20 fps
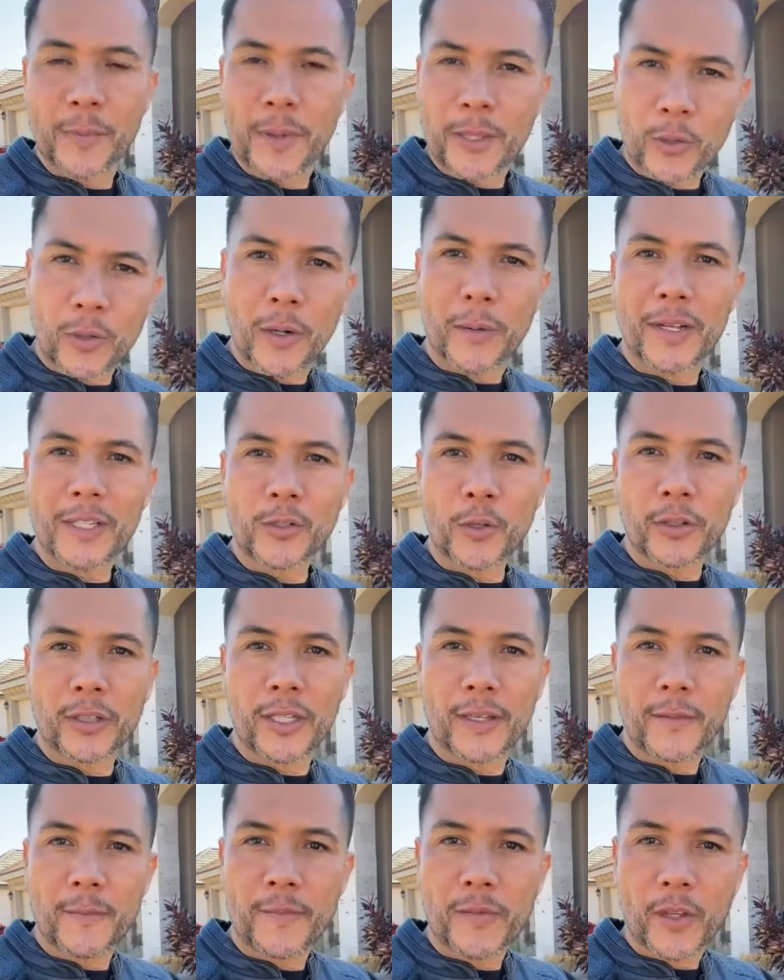Les mando un
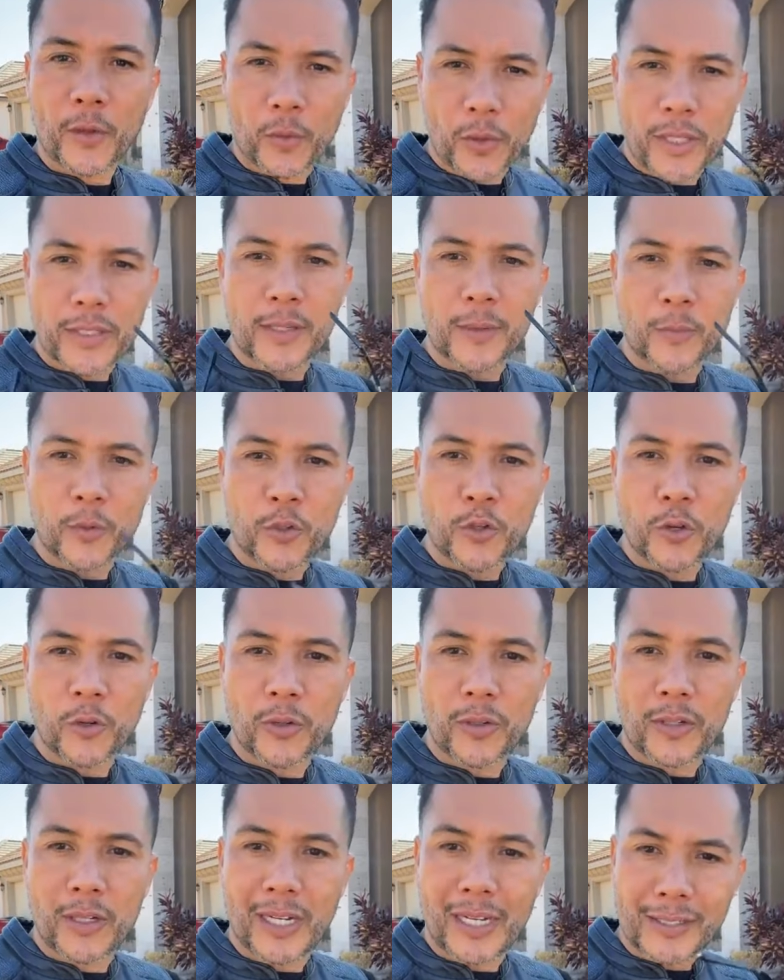abrazote, cuídense
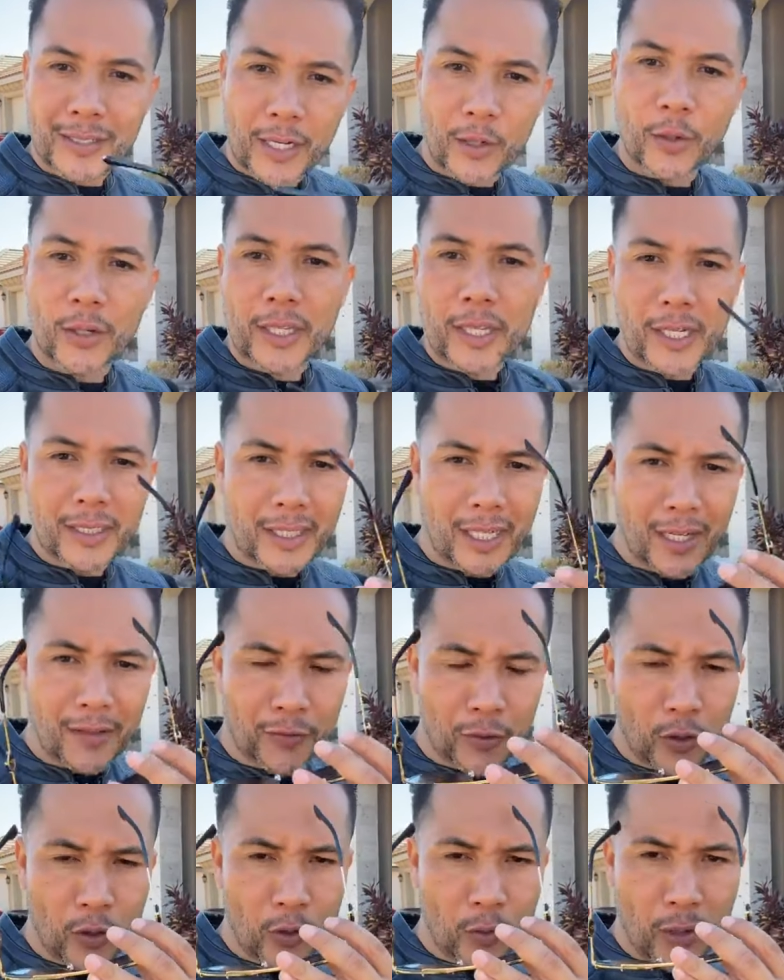mucho, les dejo aquí el
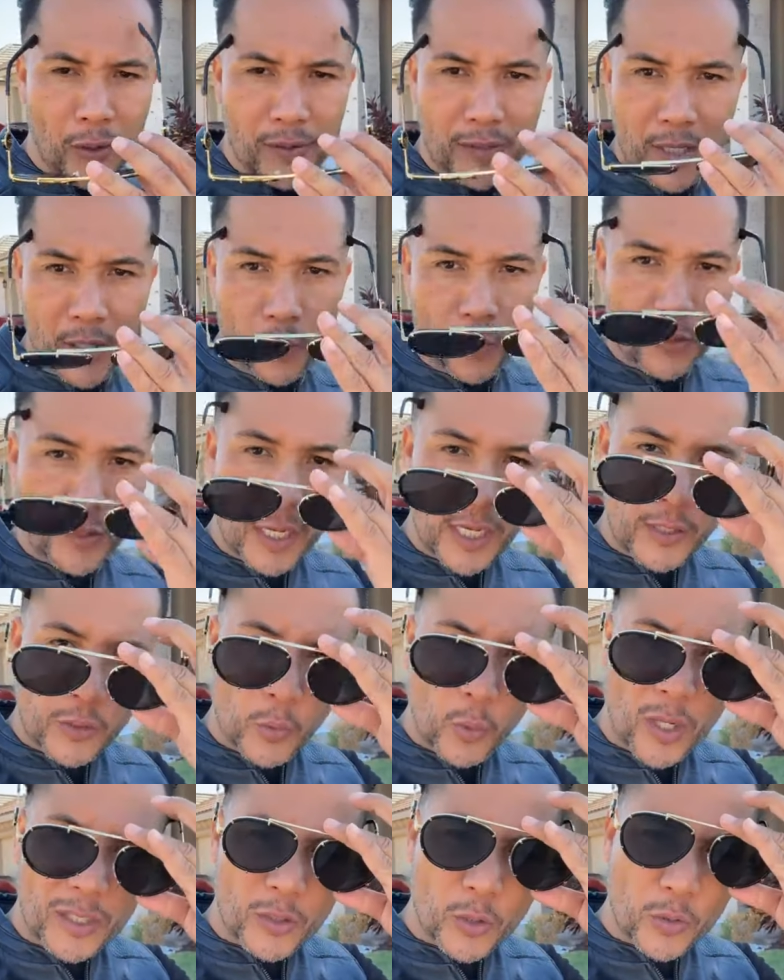teléfono
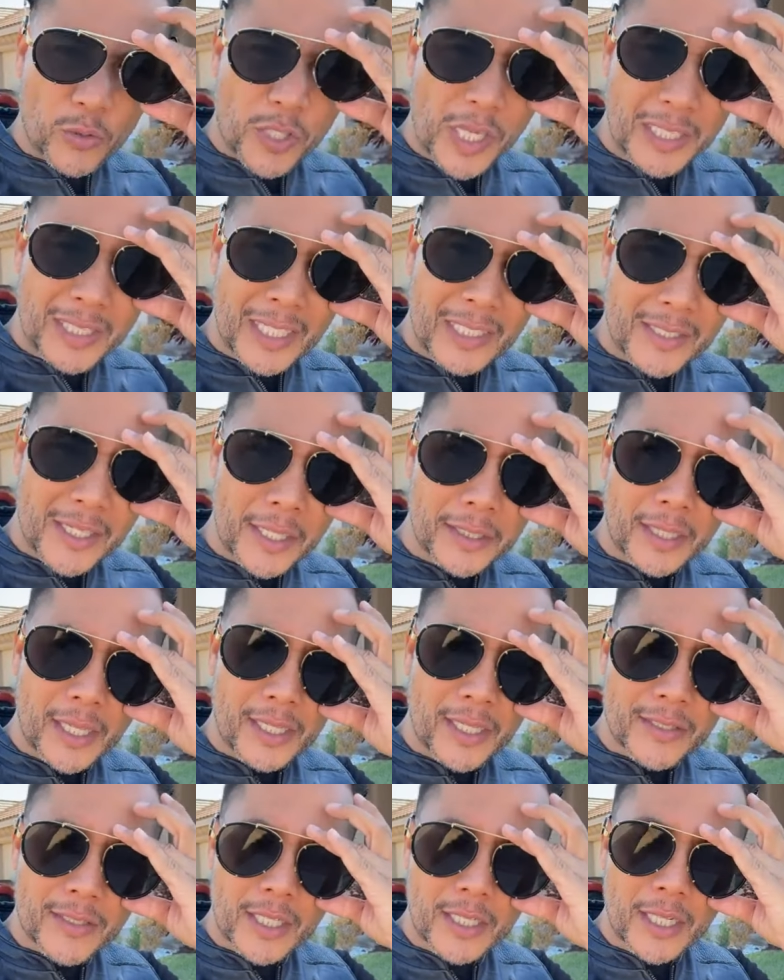
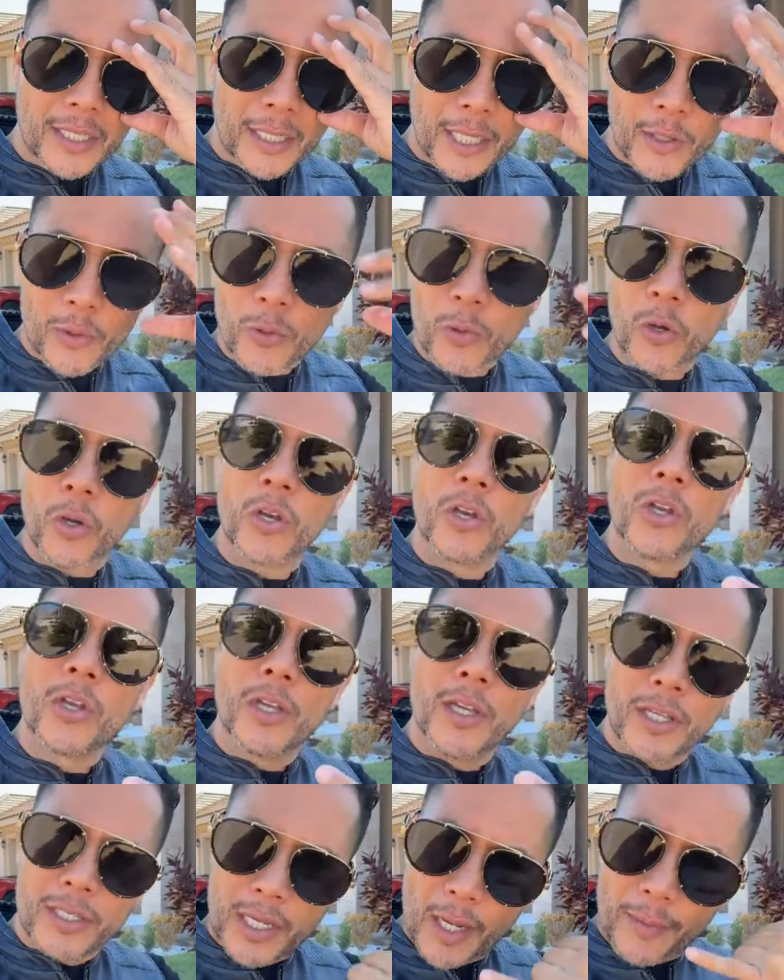956-477-1071,
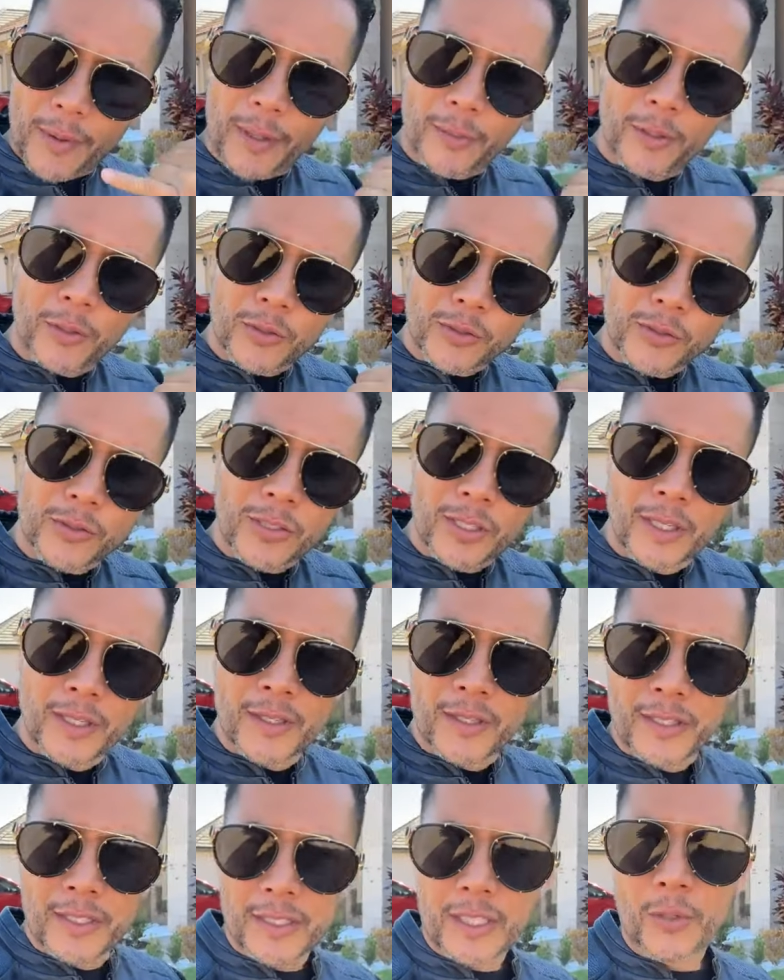
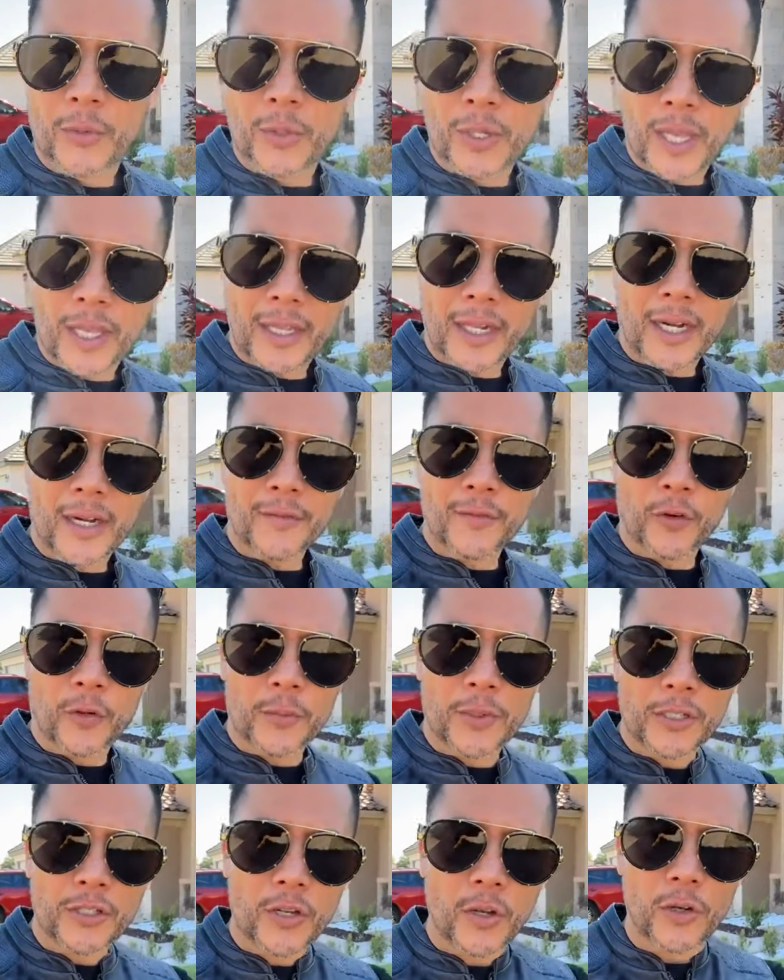llámanos, te voy a dar la
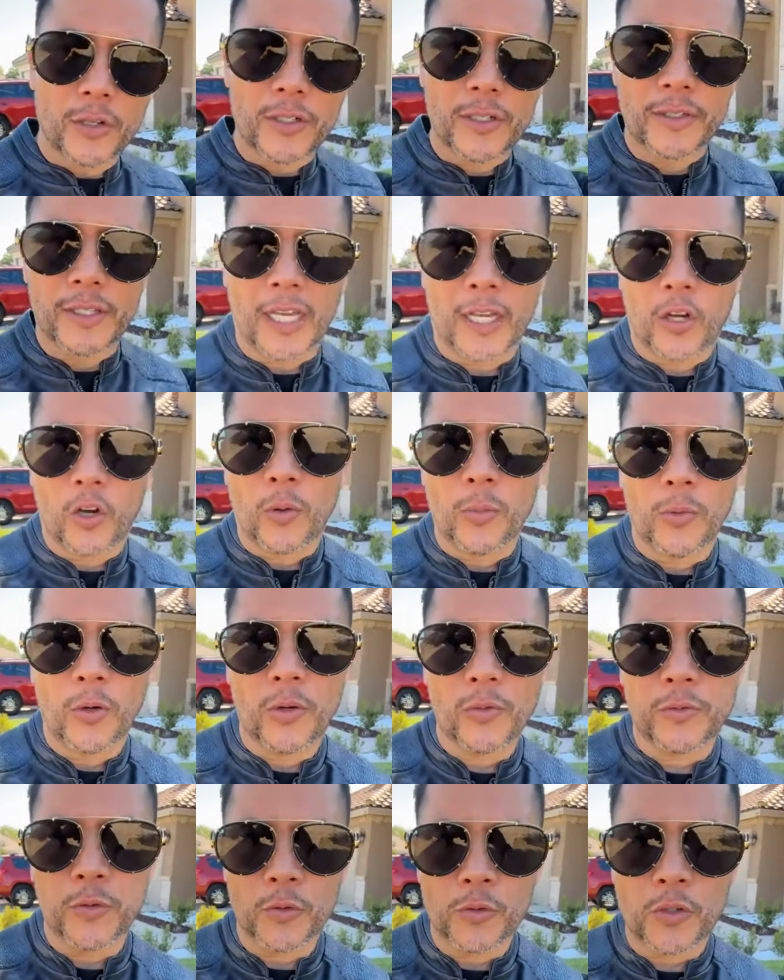información de
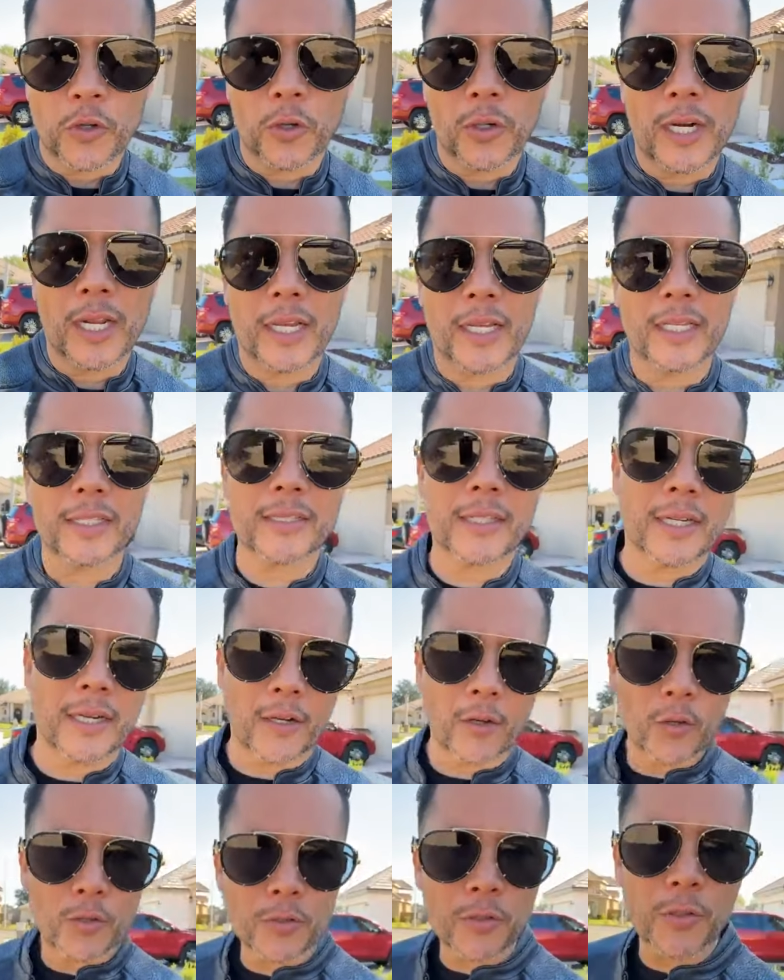cómo funciona
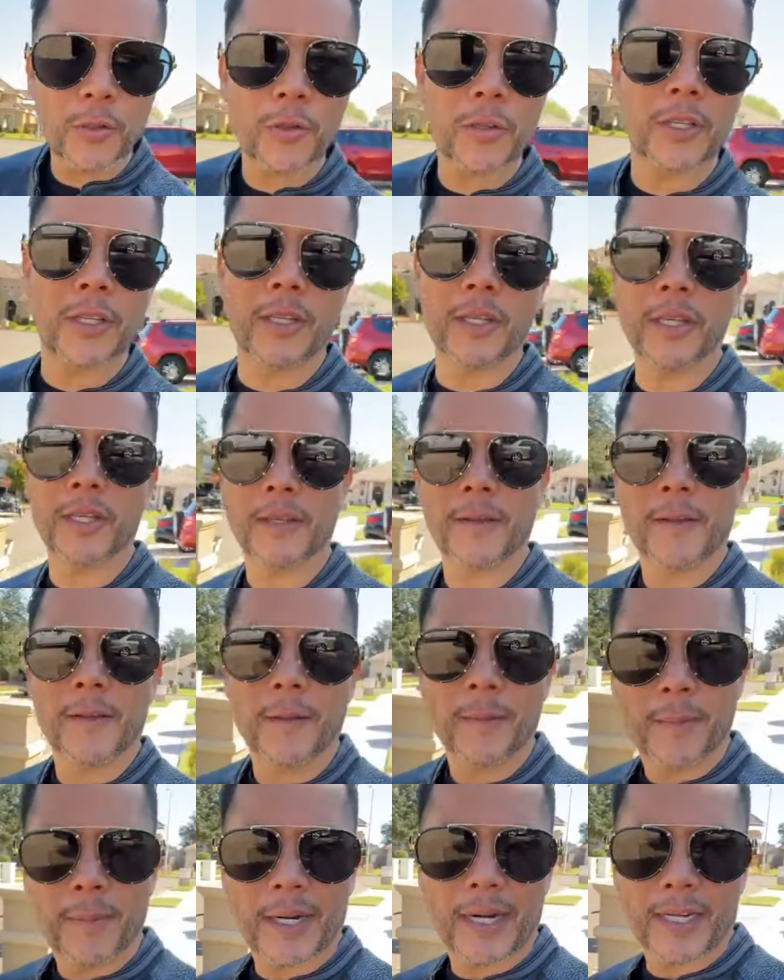este negocio y
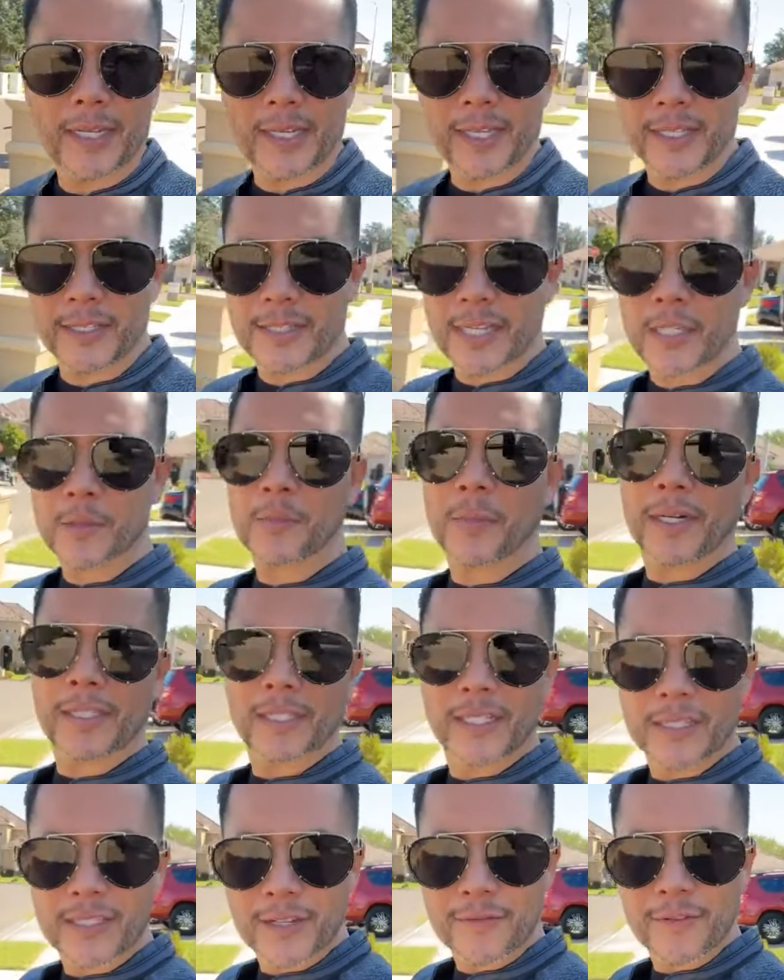para que seas
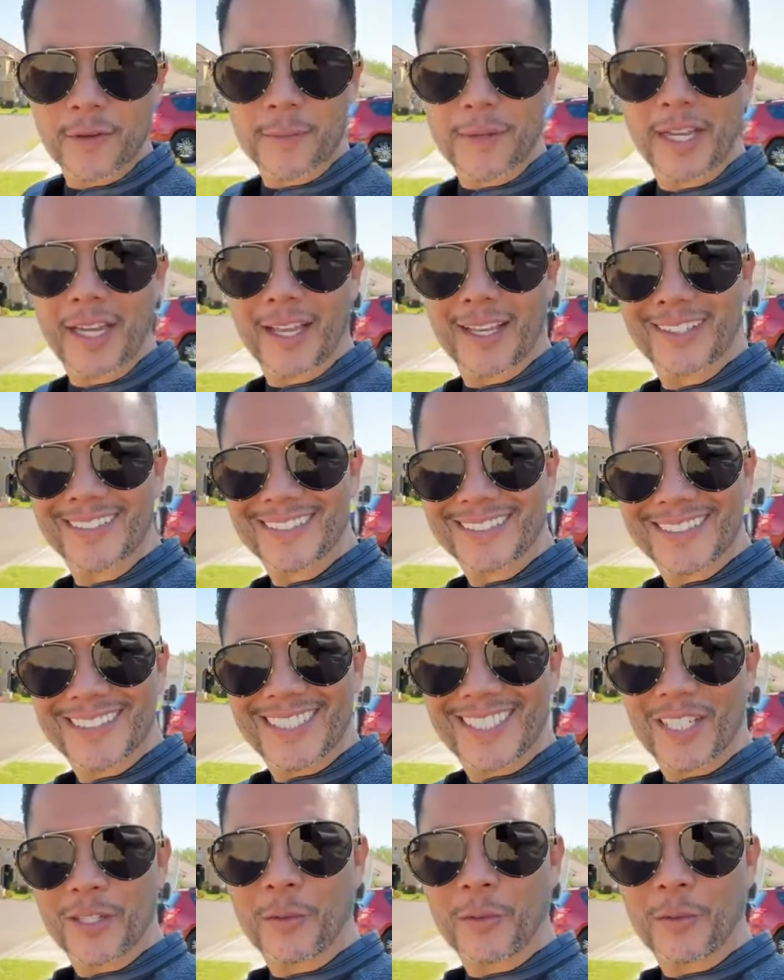parte de esta familia.